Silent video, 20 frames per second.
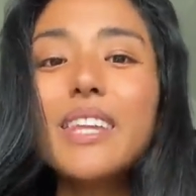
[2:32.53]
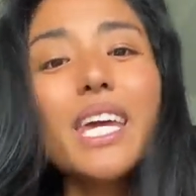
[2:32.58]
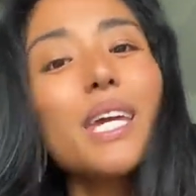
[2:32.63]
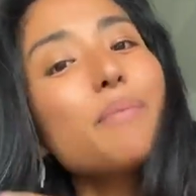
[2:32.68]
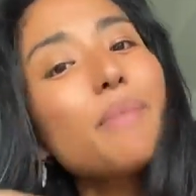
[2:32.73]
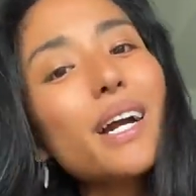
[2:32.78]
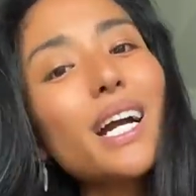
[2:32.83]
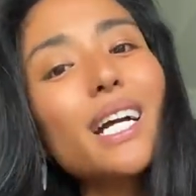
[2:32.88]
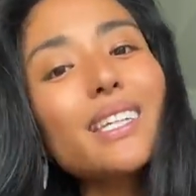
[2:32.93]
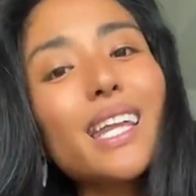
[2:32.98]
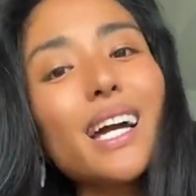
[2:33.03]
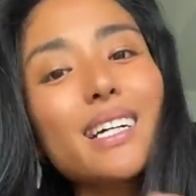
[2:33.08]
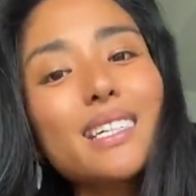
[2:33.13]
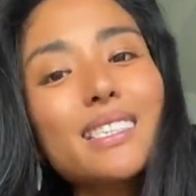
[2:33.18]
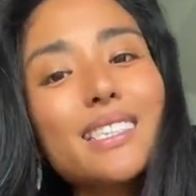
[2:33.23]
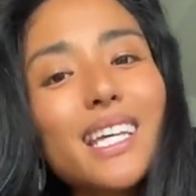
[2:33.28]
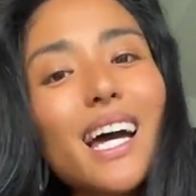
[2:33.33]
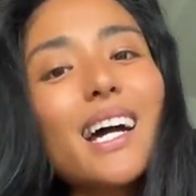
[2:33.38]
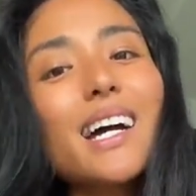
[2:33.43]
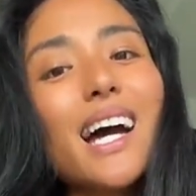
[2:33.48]
で、今がた
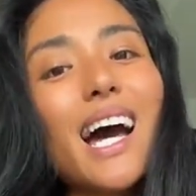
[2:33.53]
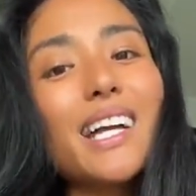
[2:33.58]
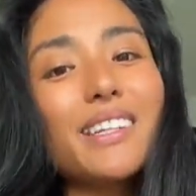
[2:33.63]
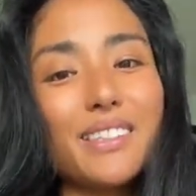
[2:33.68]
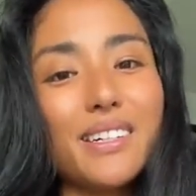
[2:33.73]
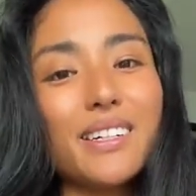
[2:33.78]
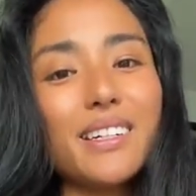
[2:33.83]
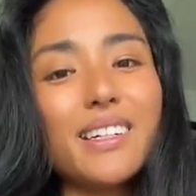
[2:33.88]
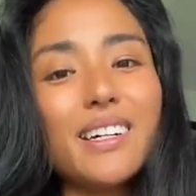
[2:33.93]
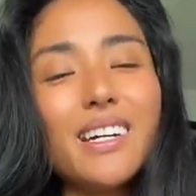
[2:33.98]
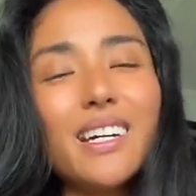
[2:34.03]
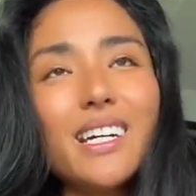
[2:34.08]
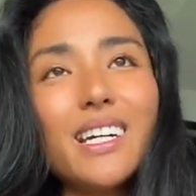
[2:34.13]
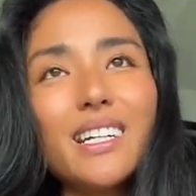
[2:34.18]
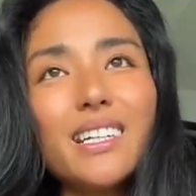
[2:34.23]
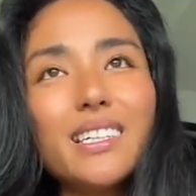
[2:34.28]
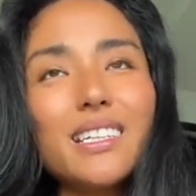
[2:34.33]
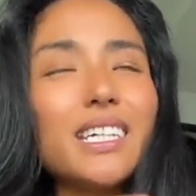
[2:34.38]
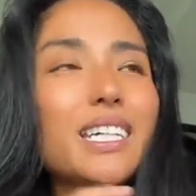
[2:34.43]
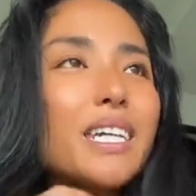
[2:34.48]
くさんある。
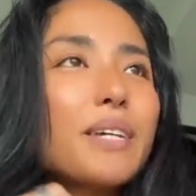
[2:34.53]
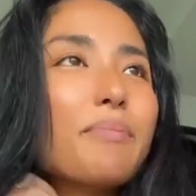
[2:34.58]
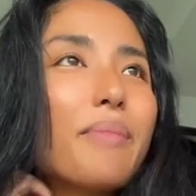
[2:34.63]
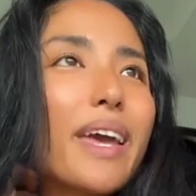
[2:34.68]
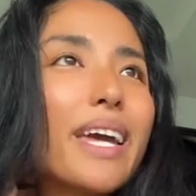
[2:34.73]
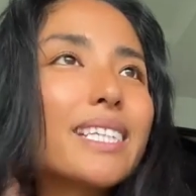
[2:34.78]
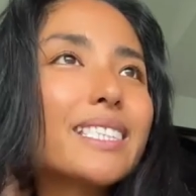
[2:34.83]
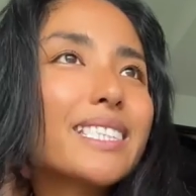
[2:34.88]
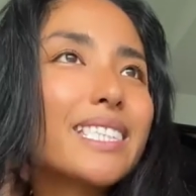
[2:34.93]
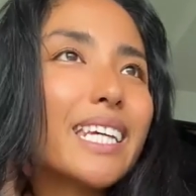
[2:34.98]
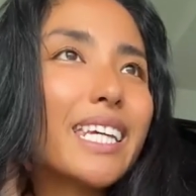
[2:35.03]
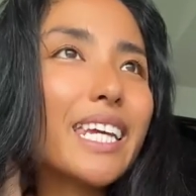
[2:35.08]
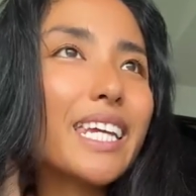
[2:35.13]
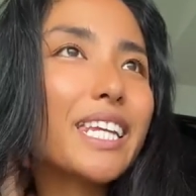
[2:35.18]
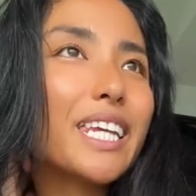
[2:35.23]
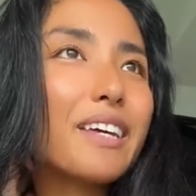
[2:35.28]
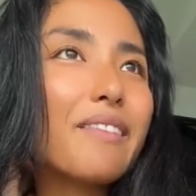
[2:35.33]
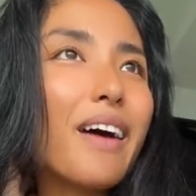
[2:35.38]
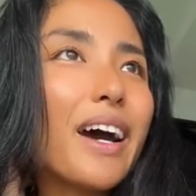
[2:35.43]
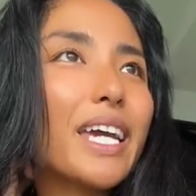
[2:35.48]
イメージ
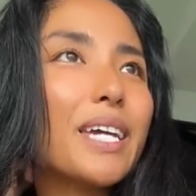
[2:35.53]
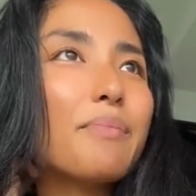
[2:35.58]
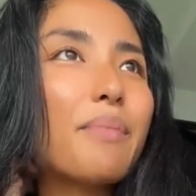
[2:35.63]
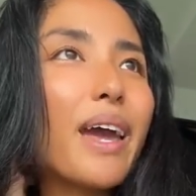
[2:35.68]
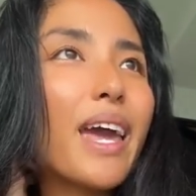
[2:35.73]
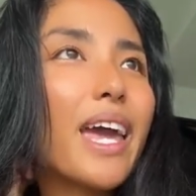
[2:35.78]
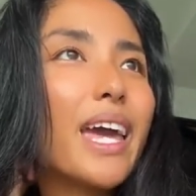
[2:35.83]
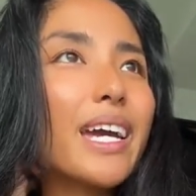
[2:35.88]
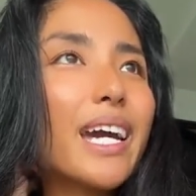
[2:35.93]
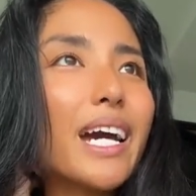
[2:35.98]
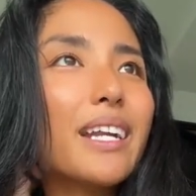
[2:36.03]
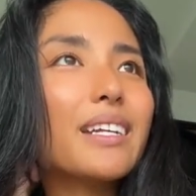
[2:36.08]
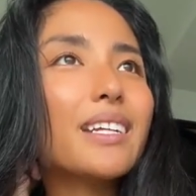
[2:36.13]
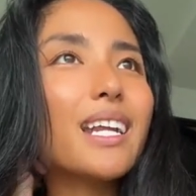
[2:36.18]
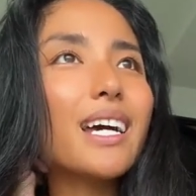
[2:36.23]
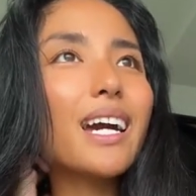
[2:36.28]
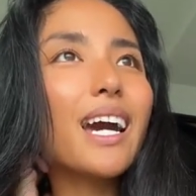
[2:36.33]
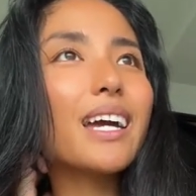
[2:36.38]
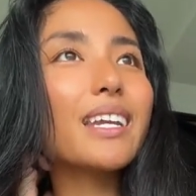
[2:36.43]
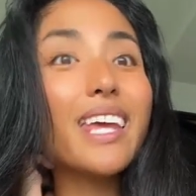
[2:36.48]
的には今映画の
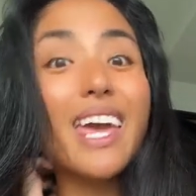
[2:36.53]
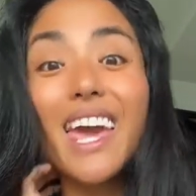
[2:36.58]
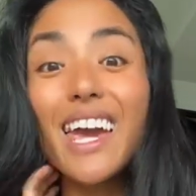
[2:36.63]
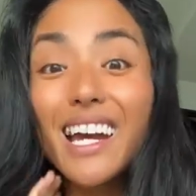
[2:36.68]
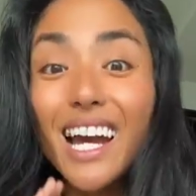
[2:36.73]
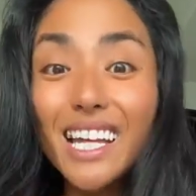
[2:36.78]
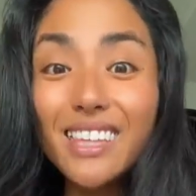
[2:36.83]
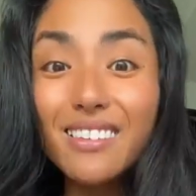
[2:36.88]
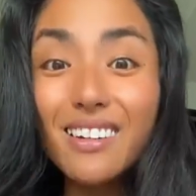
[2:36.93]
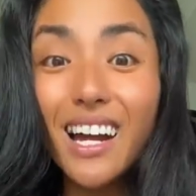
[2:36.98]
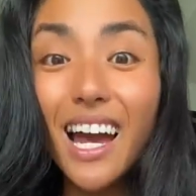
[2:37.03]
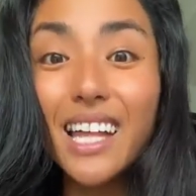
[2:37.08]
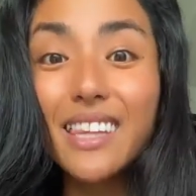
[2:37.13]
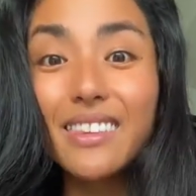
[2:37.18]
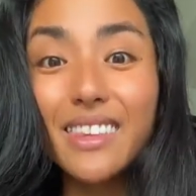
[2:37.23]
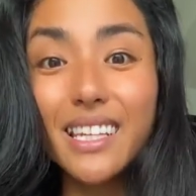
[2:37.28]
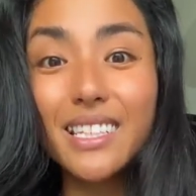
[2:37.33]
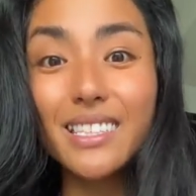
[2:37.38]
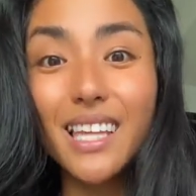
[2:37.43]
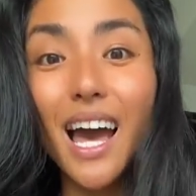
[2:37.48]
中に、映画と
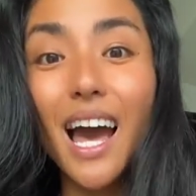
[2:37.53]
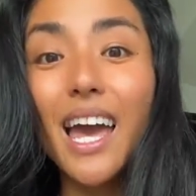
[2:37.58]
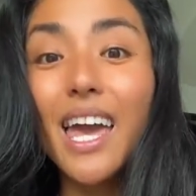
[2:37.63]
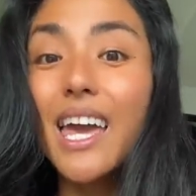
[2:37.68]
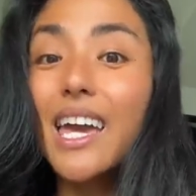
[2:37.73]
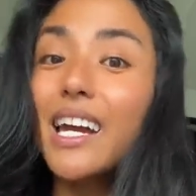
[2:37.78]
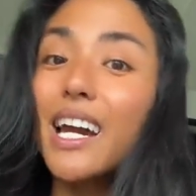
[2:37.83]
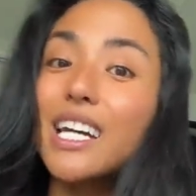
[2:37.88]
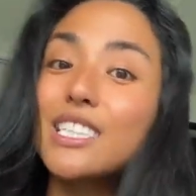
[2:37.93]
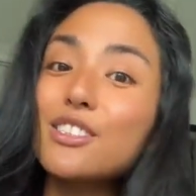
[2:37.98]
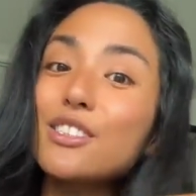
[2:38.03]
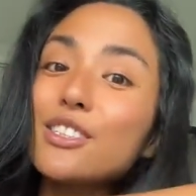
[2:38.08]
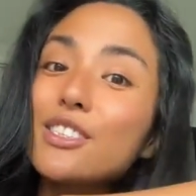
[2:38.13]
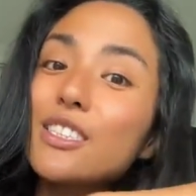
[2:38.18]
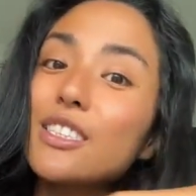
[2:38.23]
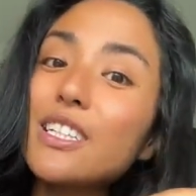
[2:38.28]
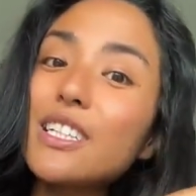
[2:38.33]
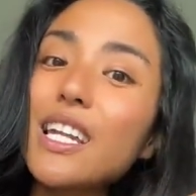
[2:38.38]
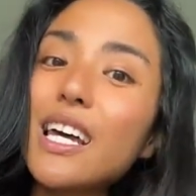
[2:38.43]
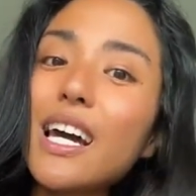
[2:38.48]
かってさ、映画一
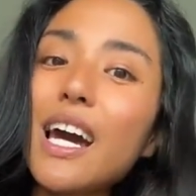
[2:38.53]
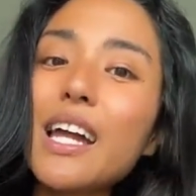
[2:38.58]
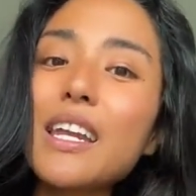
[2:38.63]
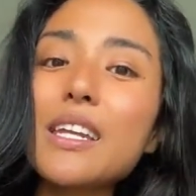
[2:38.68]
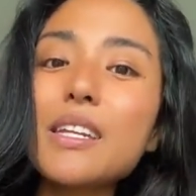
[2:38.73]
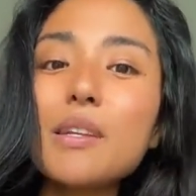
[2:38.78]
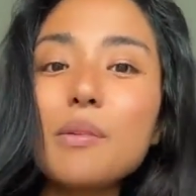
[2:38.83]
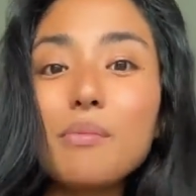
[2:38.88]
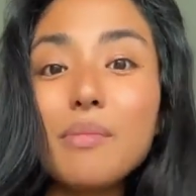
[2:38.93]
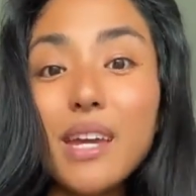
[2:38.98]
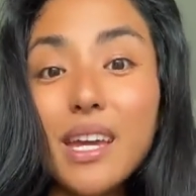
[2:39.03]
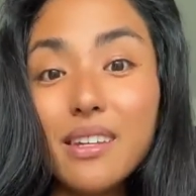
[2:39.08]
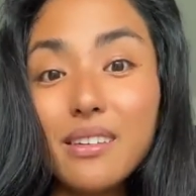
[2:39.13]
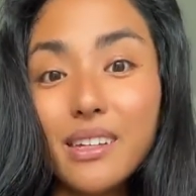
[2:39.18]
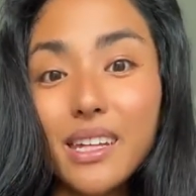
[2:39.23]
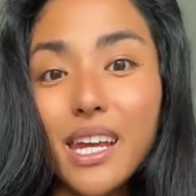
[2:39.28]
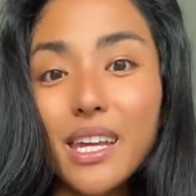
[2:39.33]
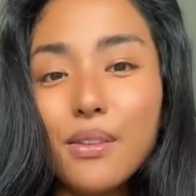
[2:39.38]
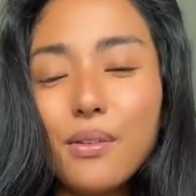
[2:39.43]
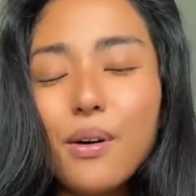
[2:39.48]
つの流れに見え
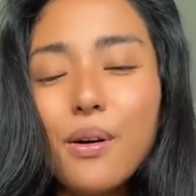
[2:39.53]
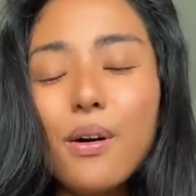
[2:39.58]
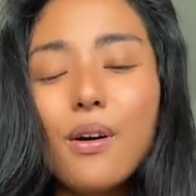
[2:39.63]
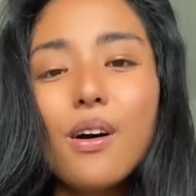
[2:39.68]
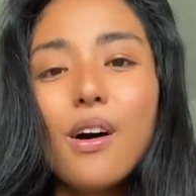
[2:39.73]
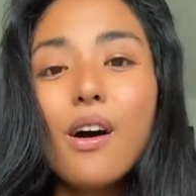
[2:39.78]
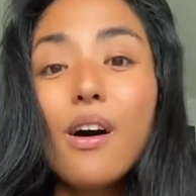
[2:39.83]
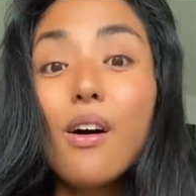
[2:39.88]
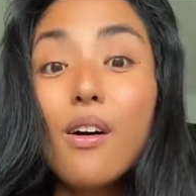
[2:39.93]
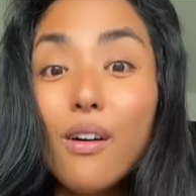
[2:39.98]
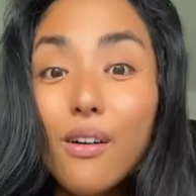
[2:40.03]
るけど、